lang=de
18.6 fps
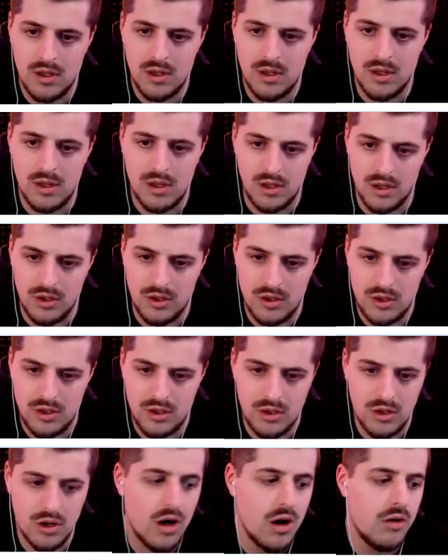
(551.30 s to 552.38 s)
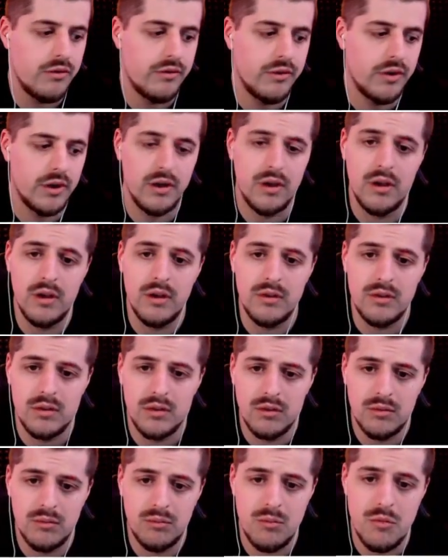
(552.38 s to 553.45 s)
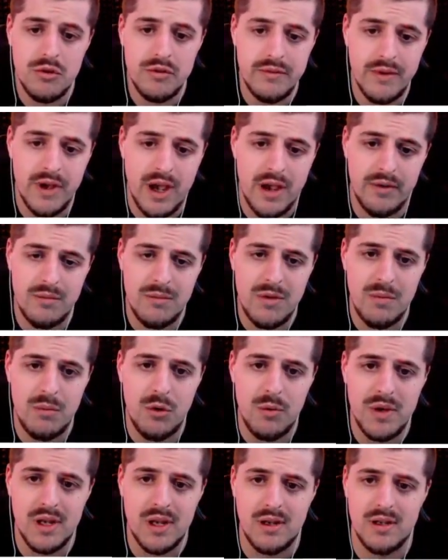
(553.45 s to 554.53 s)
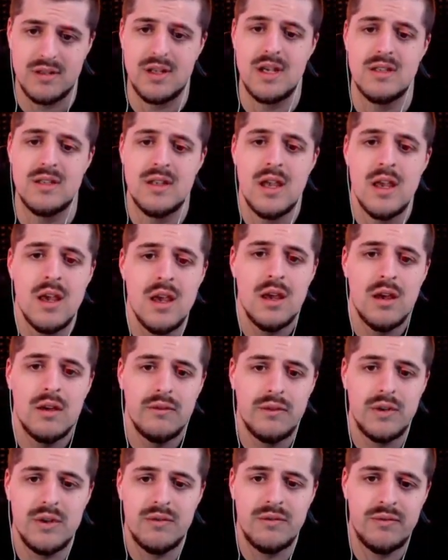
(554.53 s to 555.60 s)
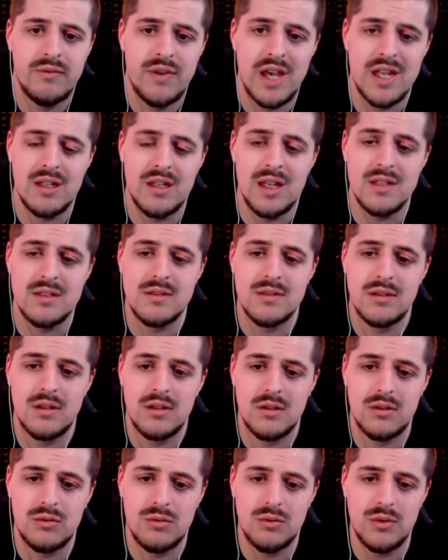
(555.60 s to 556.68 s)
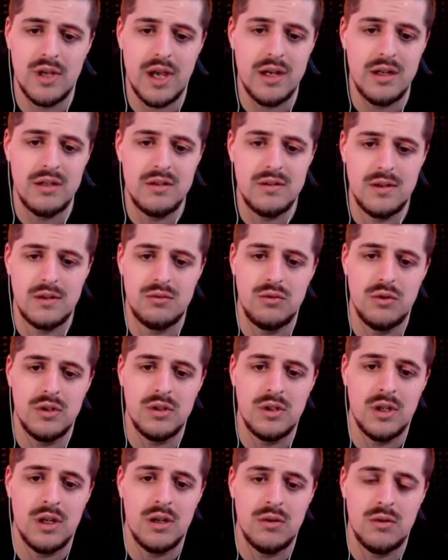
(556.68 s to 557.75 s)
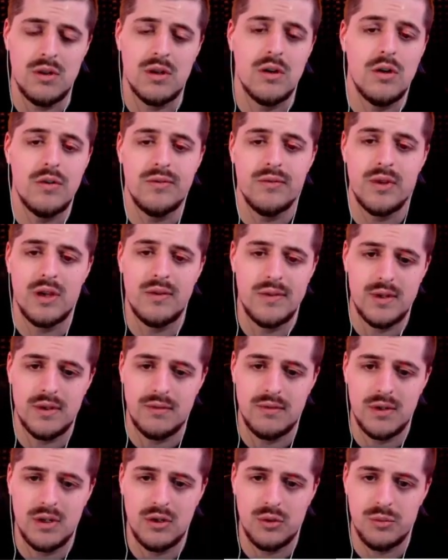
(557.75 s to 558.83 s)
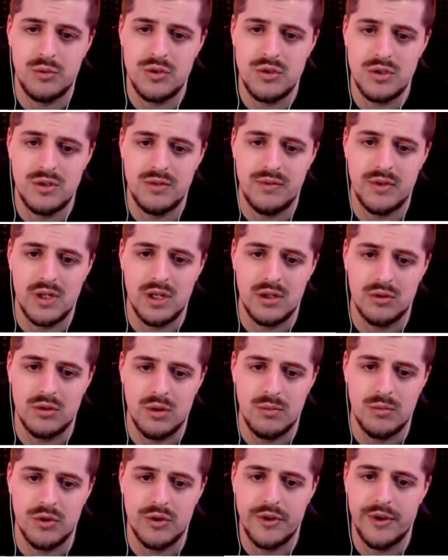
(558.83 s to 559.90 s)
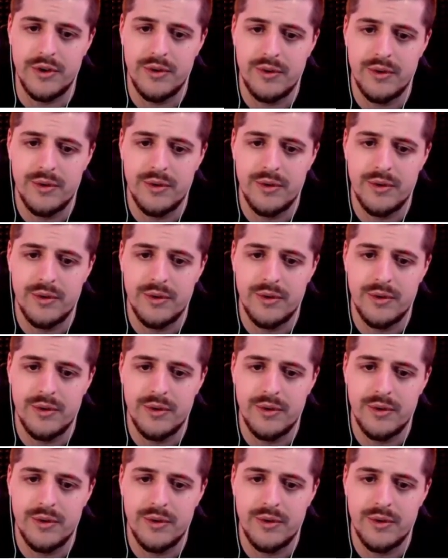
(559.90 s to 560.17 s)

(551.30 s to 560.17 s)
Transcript: Äh, ich hoffe es. Müssen wir einfach mal probieren. Das heißt, wir werden jetzt durch eine dieser Türen gehen und dann hoffen wir einfach, dass wir in Adopt Me City wieder ja. ankommen, okay?